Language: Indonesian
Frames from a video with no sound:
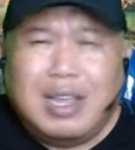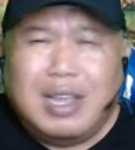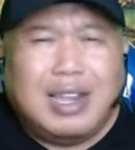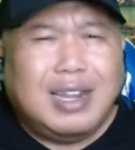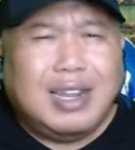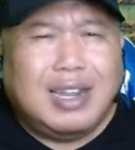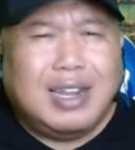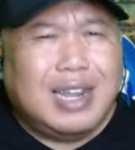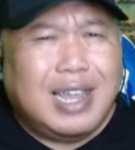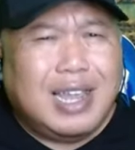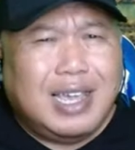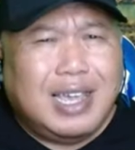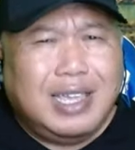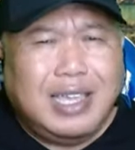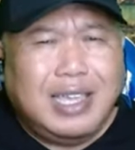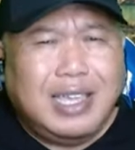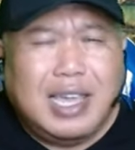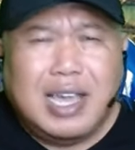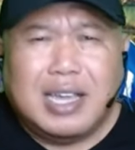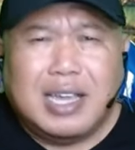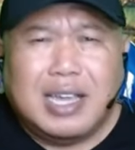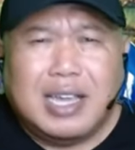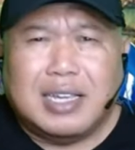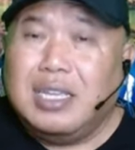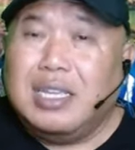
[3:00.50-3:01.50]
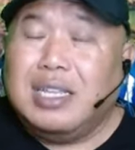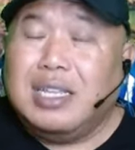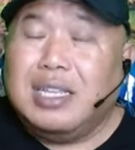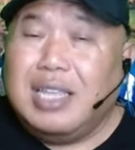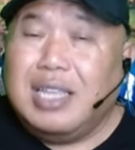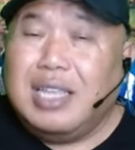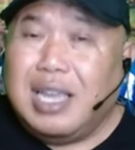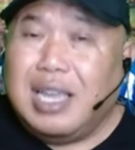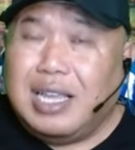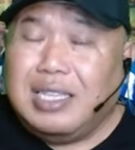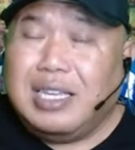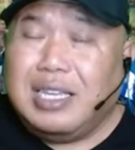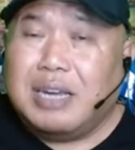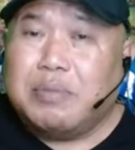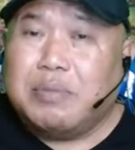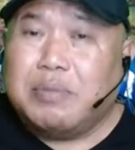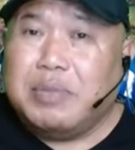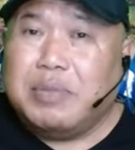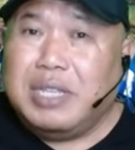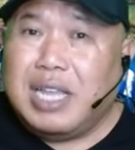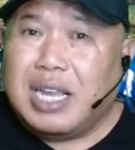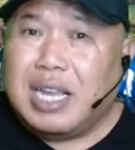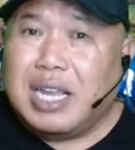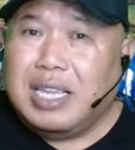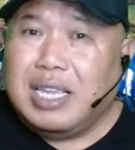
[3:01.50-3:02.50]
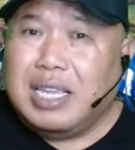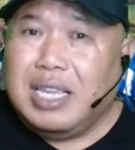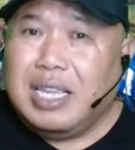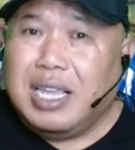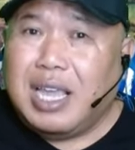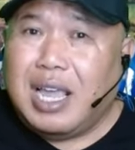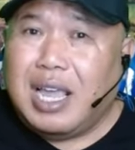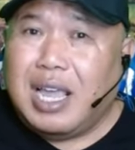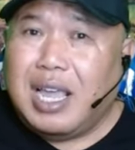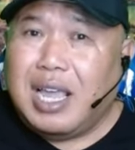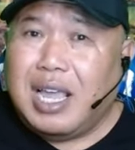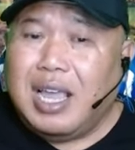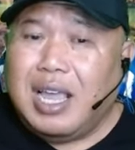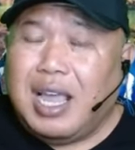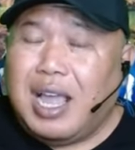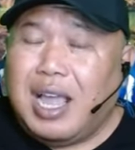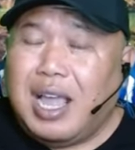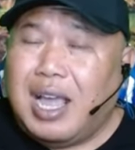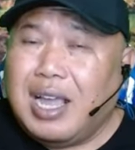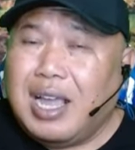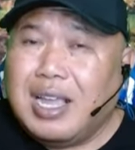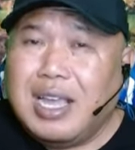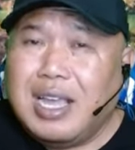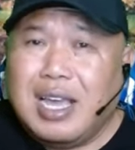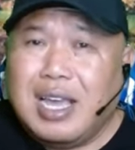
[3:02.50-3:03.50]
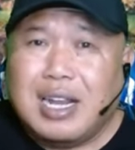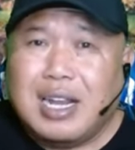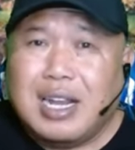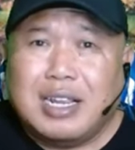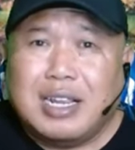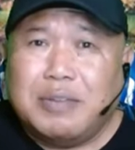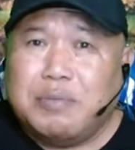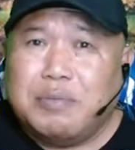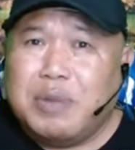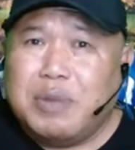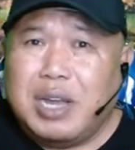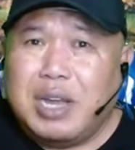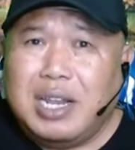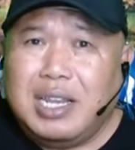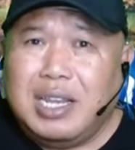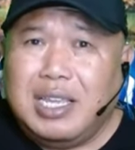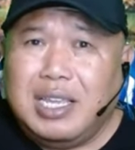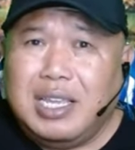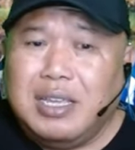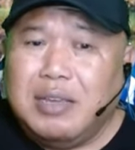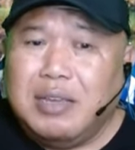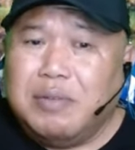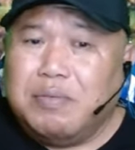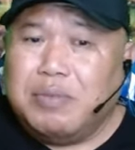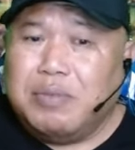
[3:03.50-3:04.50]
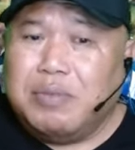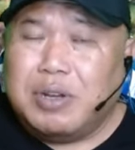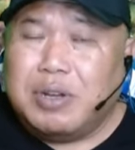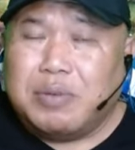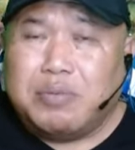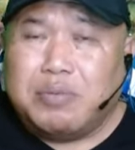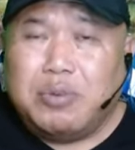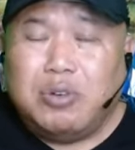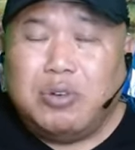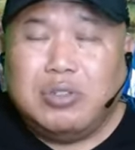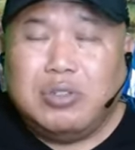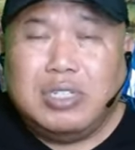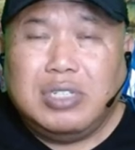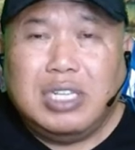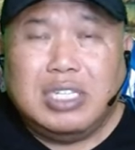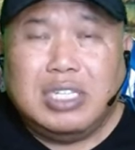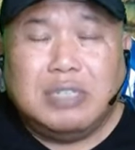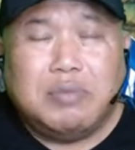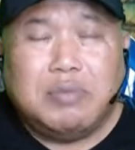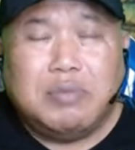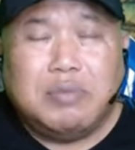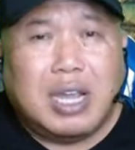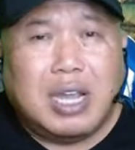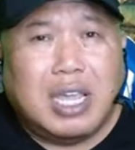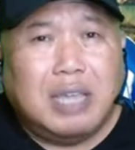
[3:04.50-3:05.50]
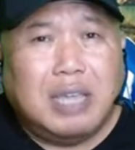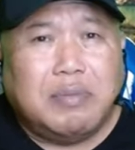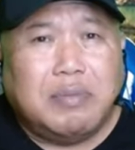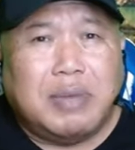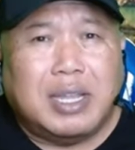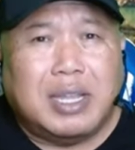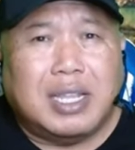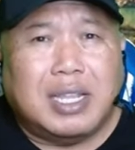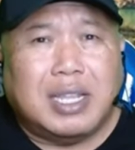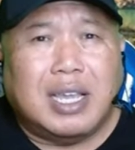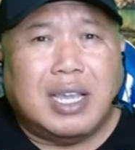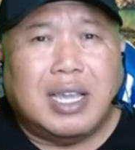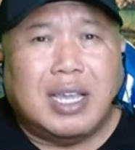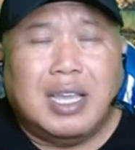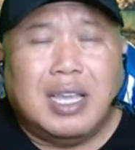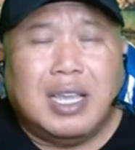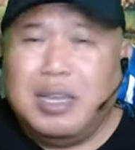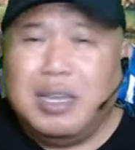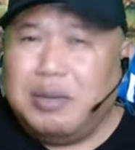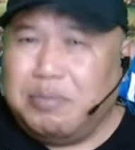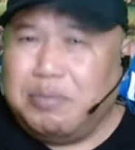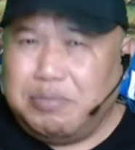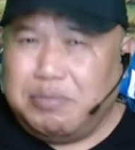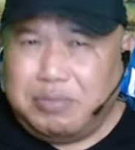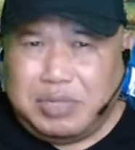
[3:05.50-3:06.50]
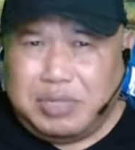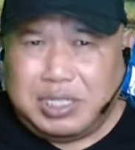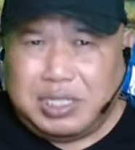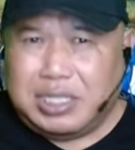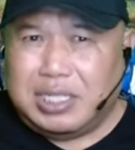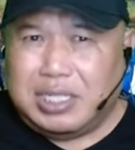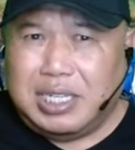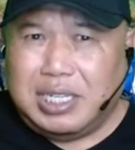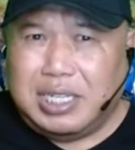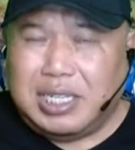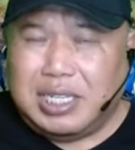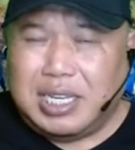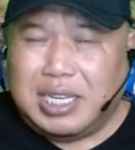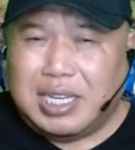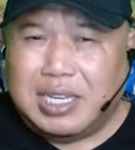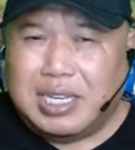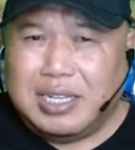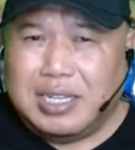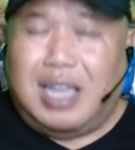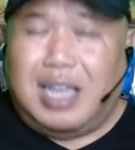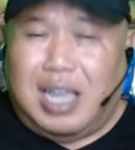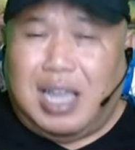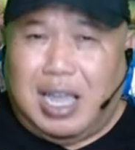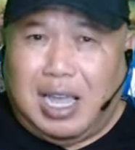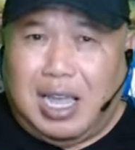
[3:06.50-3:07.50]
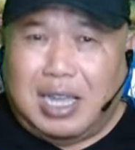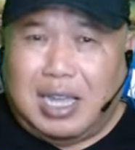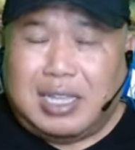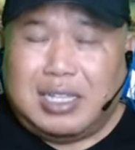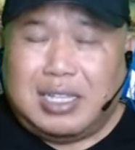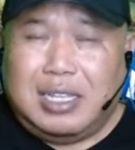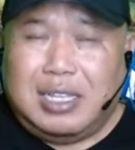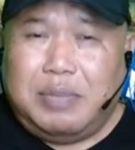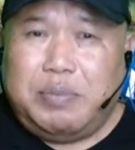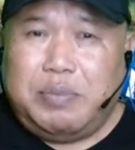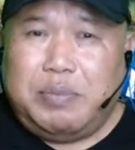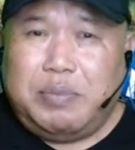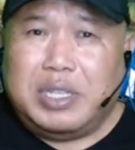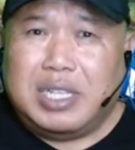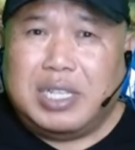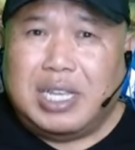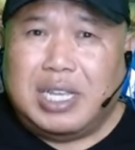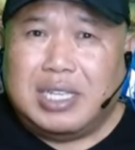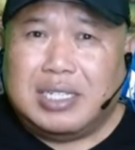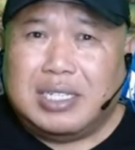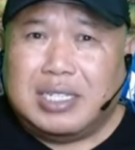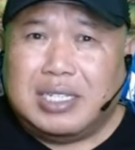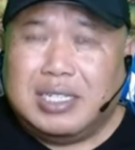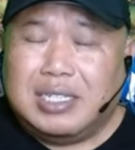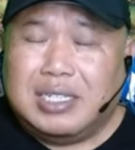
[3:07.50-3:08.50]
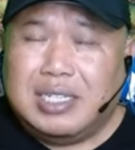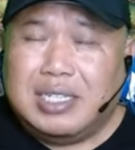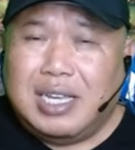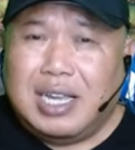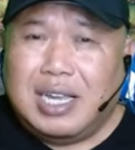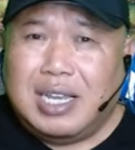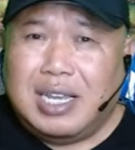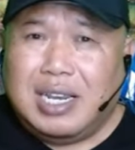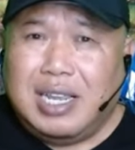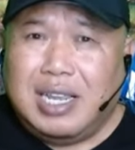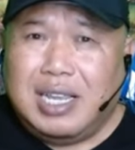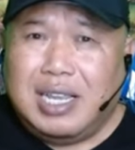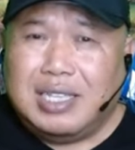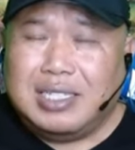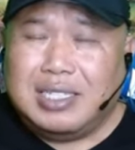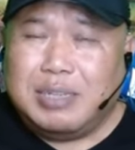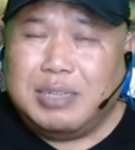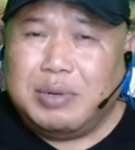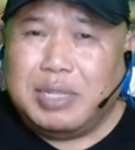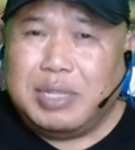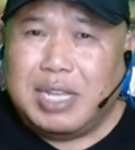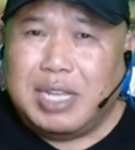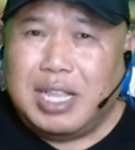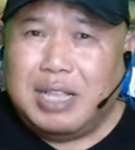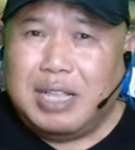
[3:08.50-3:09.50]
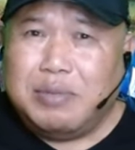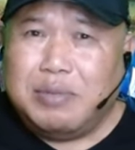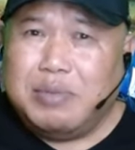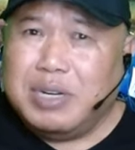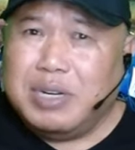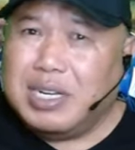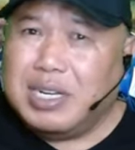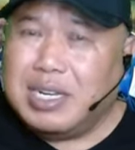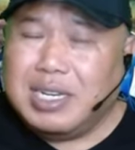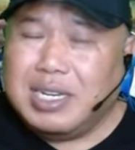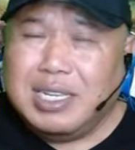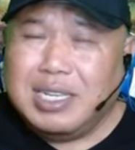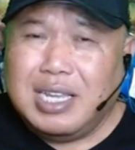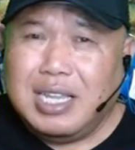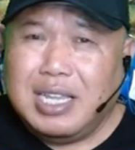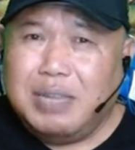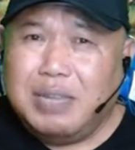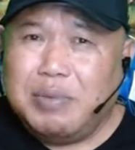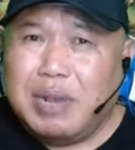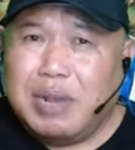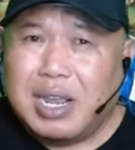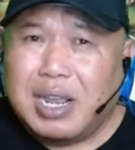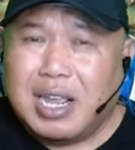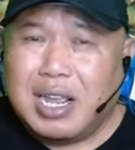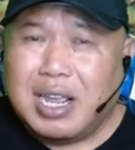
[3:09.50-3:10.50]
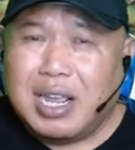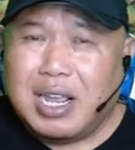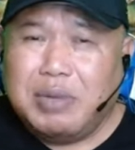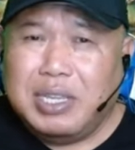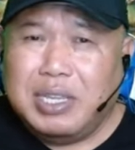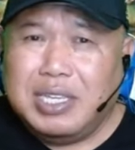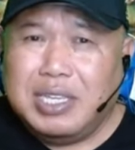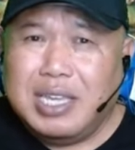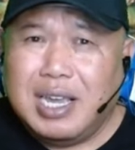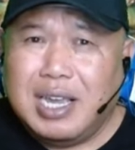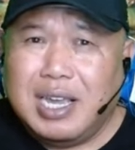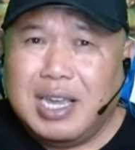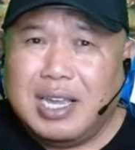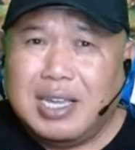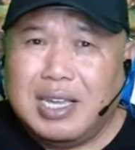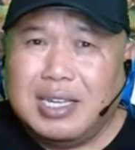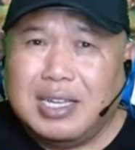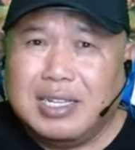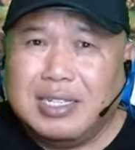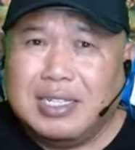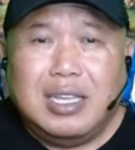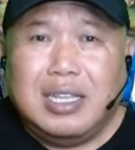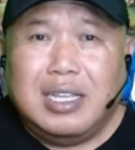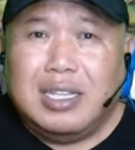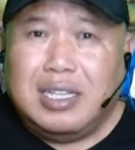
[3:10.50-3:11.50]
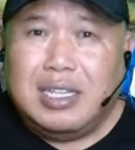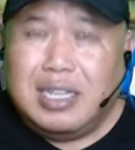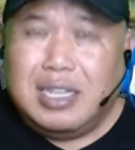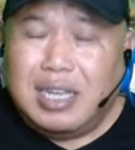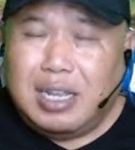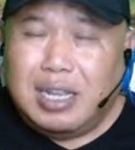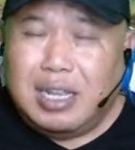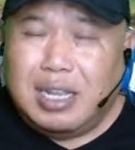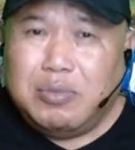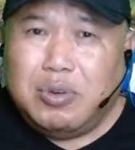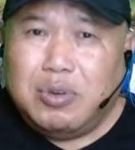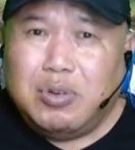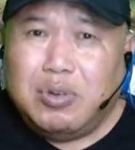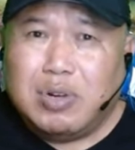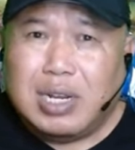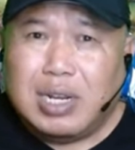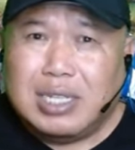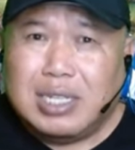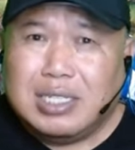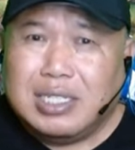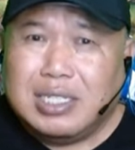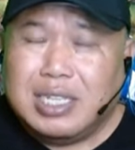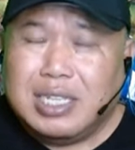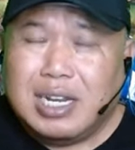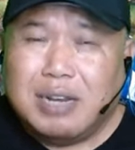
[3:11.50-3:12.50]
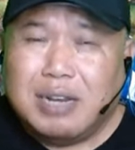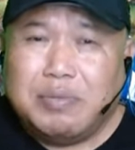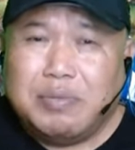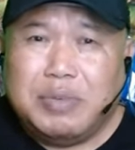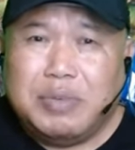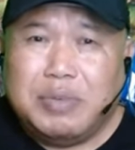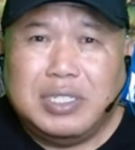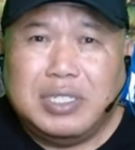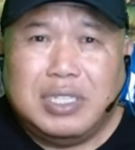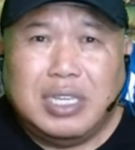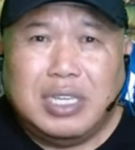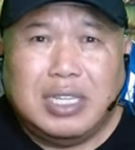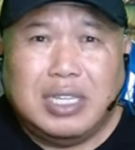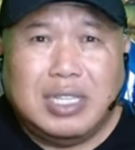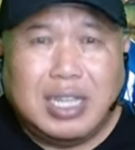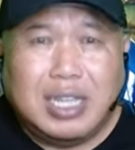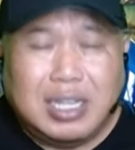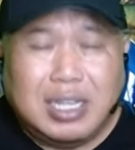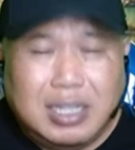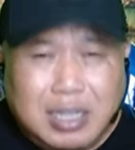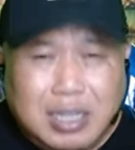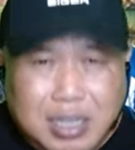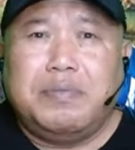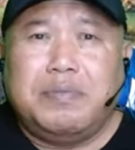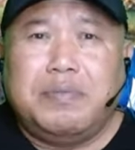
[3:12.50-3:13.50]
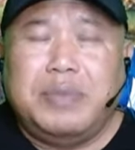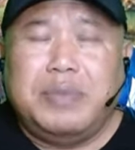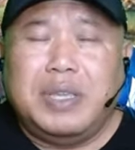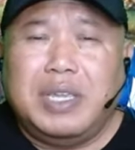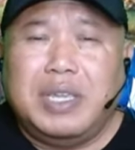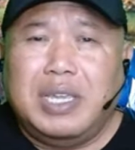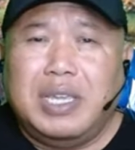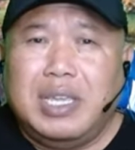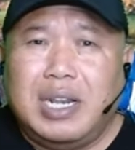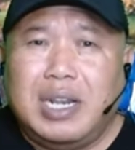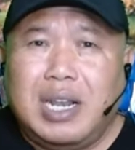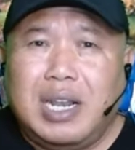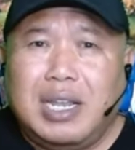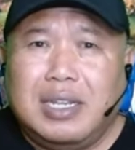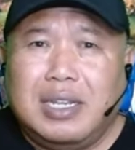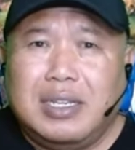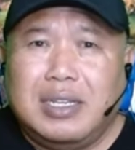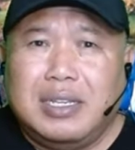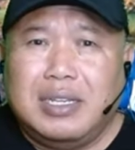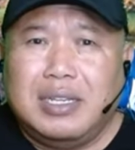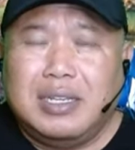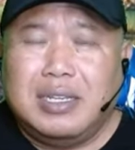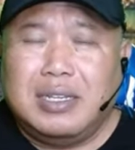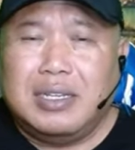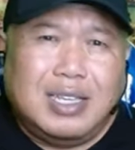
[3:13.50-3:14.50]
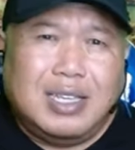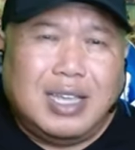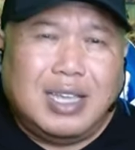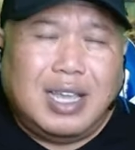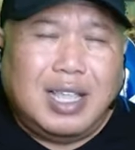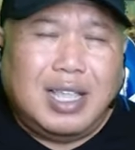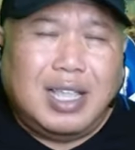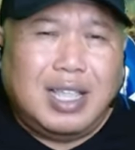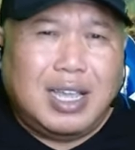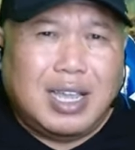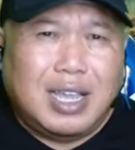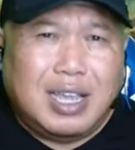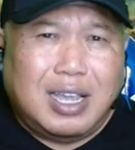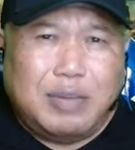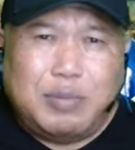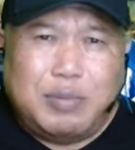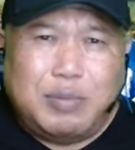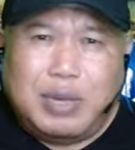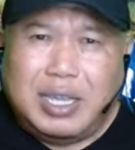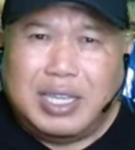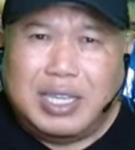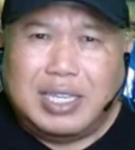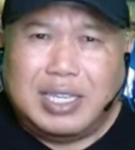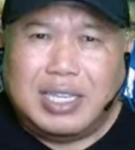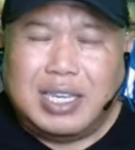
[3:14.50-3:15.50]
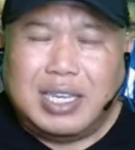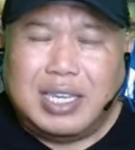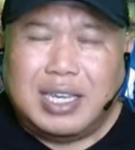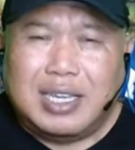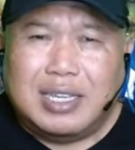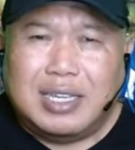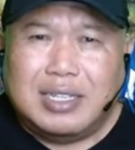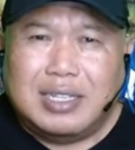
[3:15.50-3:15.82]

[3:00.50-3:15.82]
layak diajak mendaki agar kembali berfungsi sebagaimana mestinya aktivitas keseharian sahabat alam bekerja di belakang meja dengan menguras secara fisik dan pikiran alangkah baiknya